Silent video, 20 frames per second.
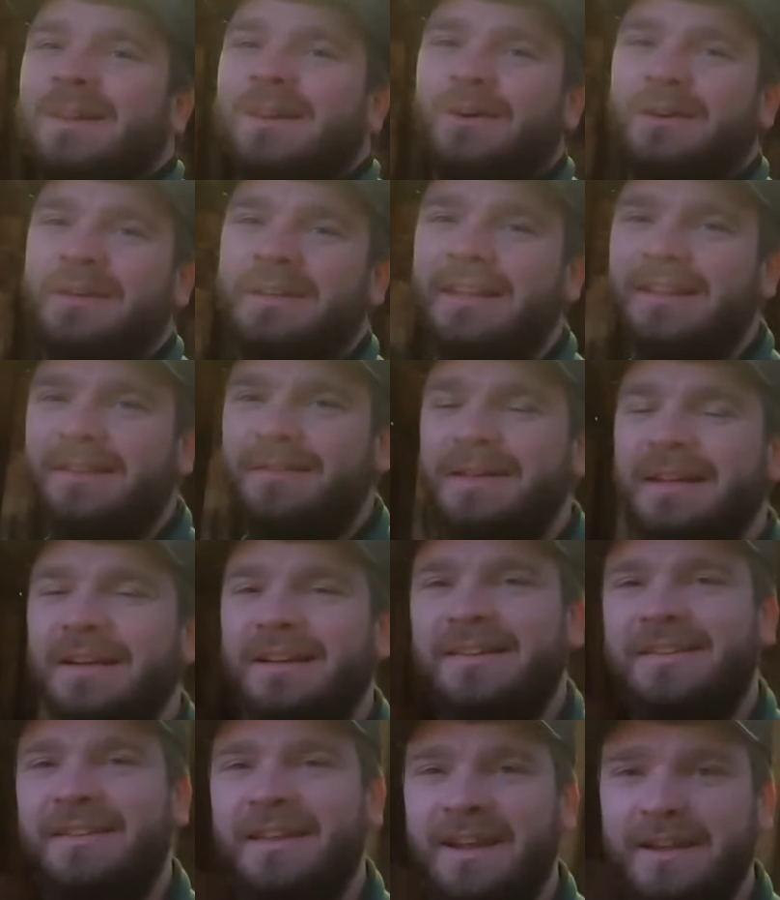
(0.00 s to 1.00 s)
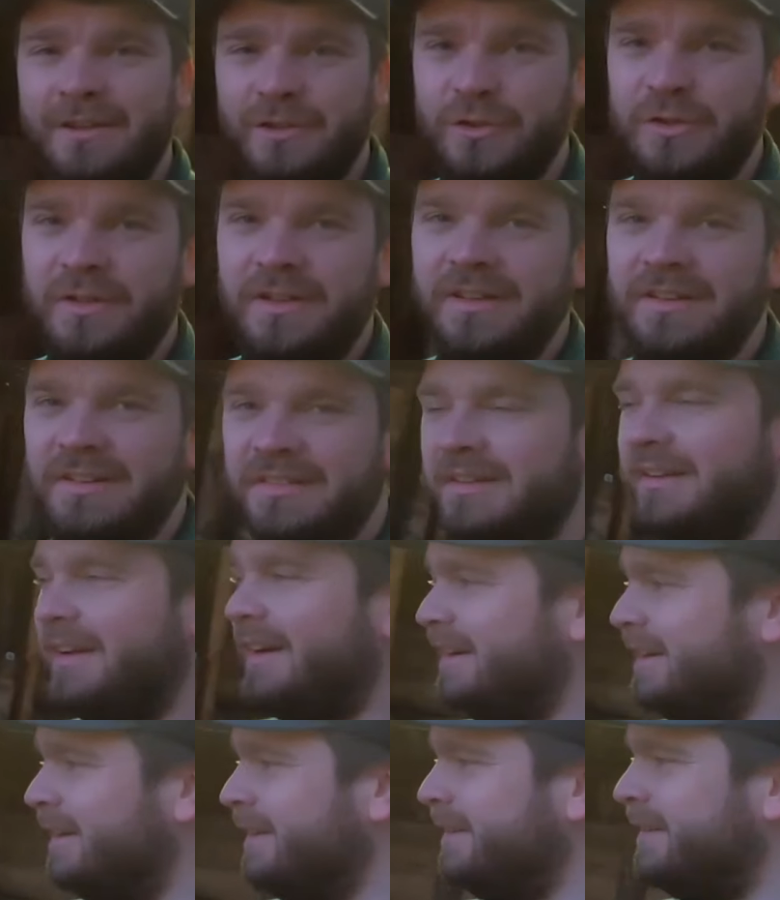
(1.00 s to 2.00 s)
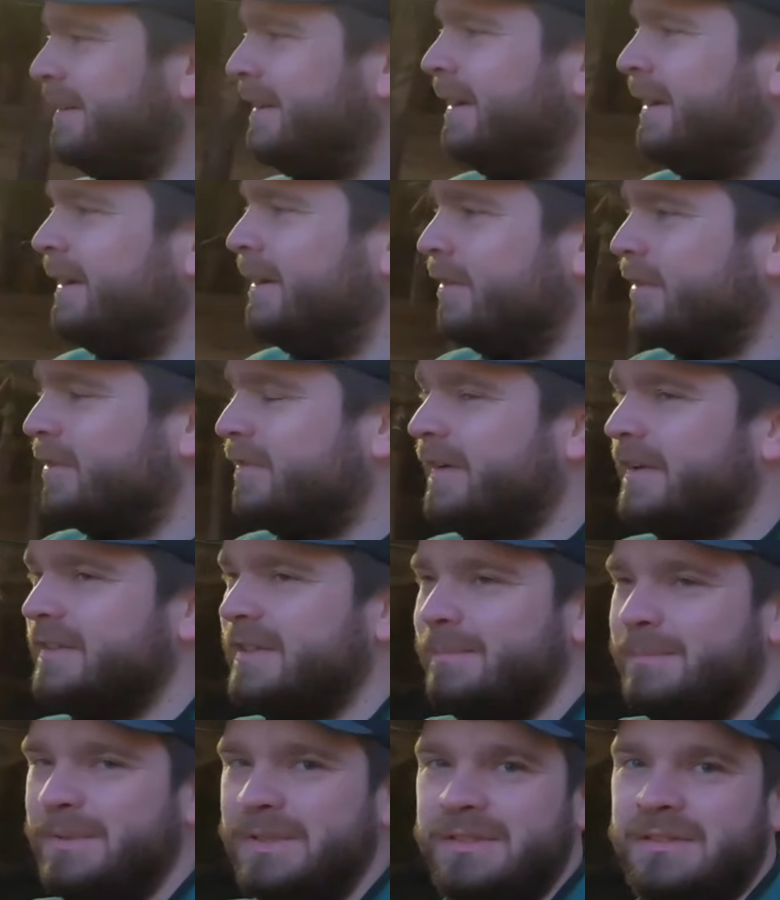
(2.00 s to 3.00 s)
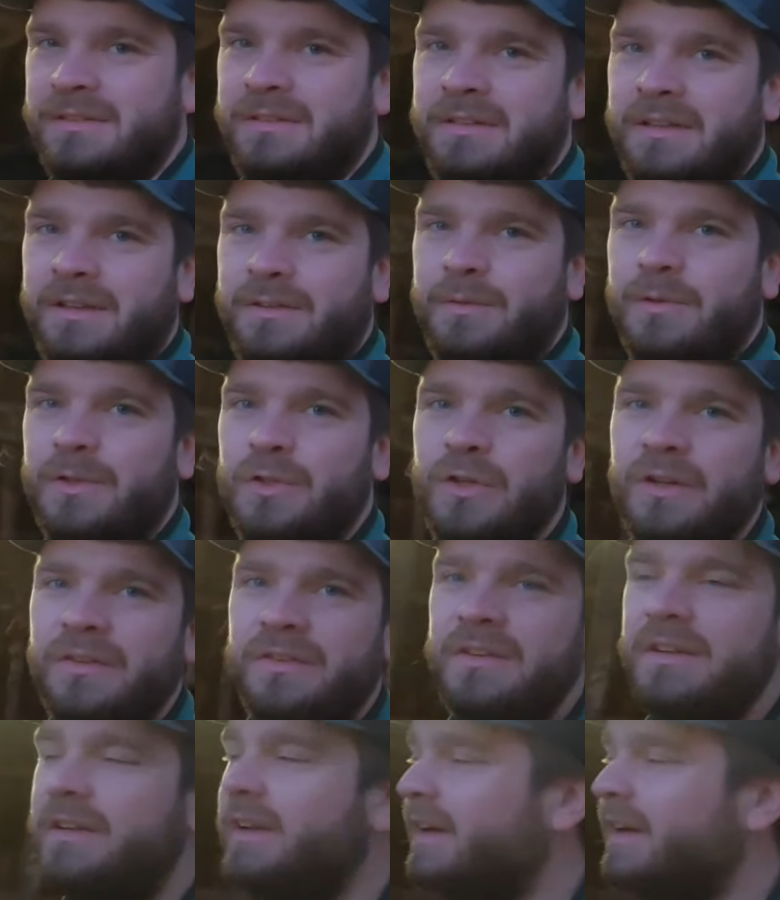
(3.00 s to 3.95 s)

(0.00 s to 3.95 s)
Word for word: Und hier ist wieder das Herzstück dieses Lagers. Und zwar, ich habe mich dazu entschlossen, die